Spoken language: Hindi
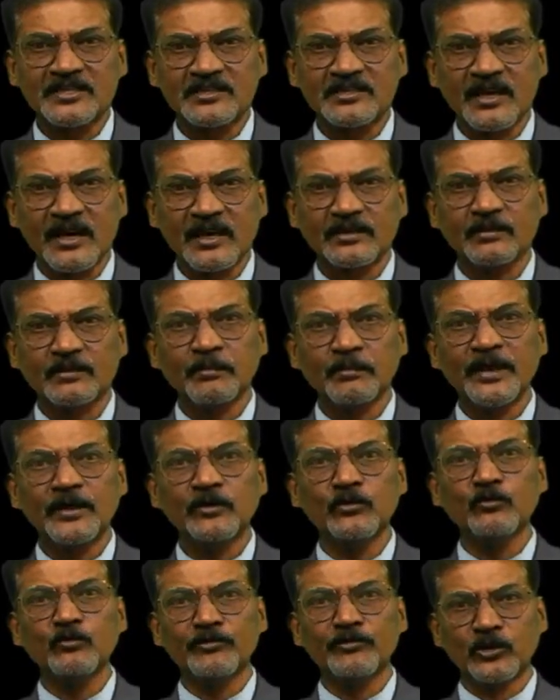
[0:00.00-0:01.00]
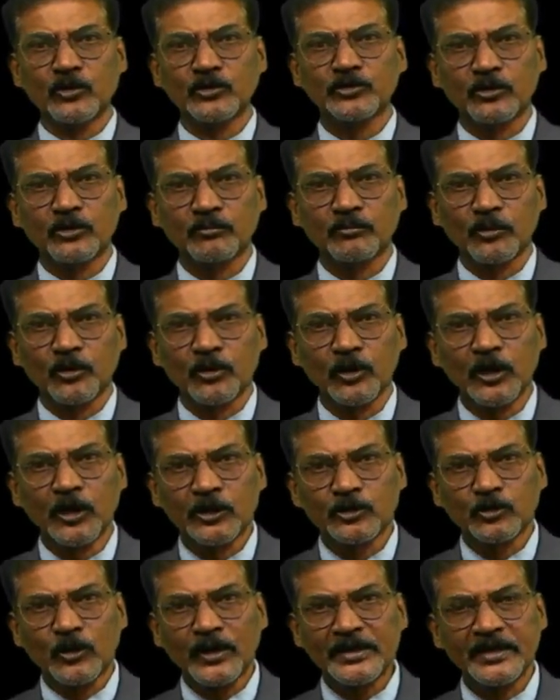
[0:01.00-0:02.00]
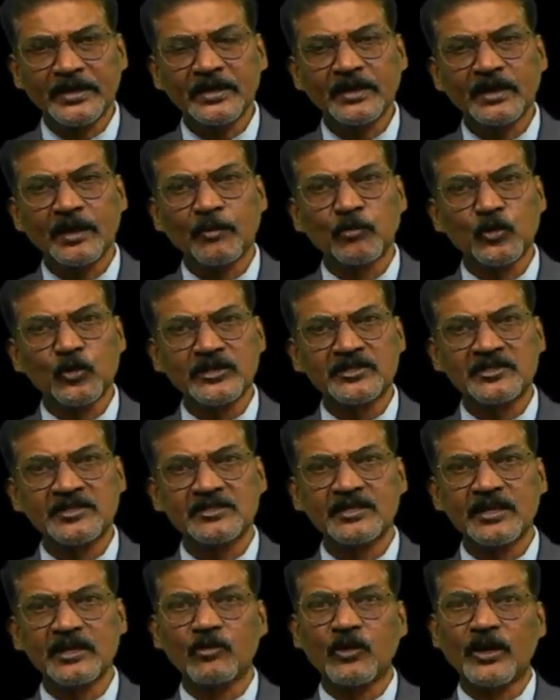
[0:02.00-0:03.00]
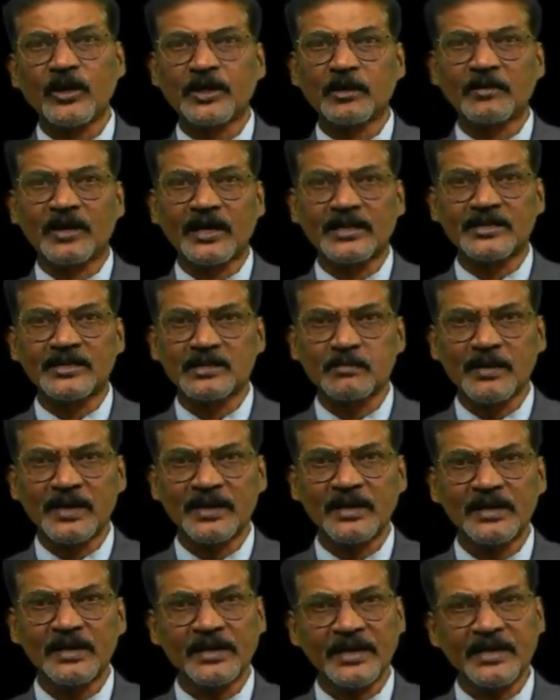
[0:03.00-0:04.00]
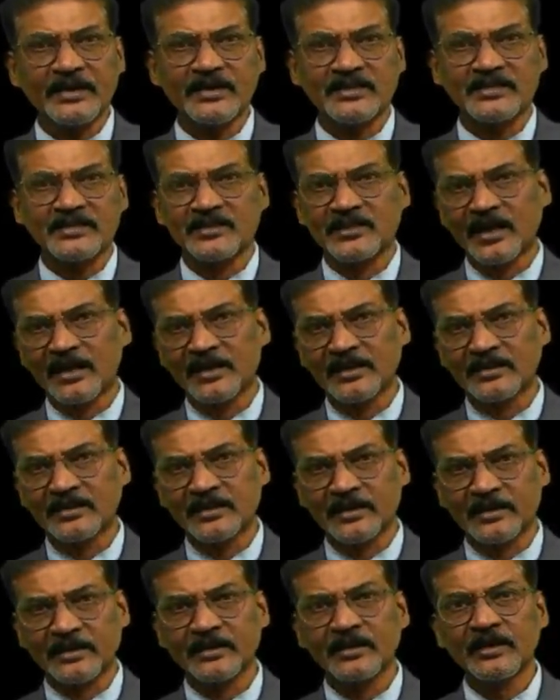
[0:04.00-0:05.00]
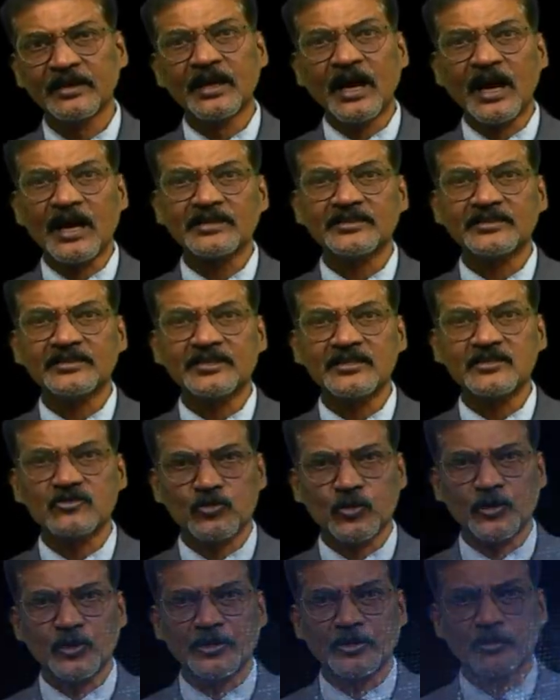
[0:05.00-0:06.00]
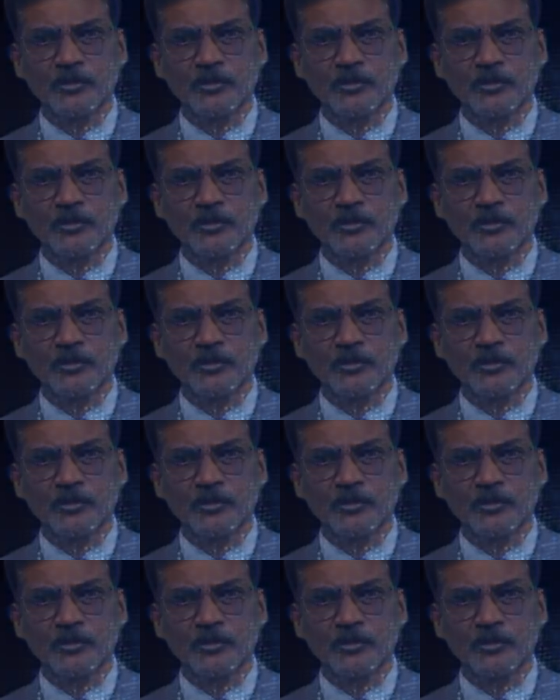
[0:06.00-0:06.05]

साथ मैं हूं विनोद जॉन तो आइए खबरों के सिलसिले को आगे बढ़ाने से पहले एक नज़र डाल लेते हैं आज की सुर्खियों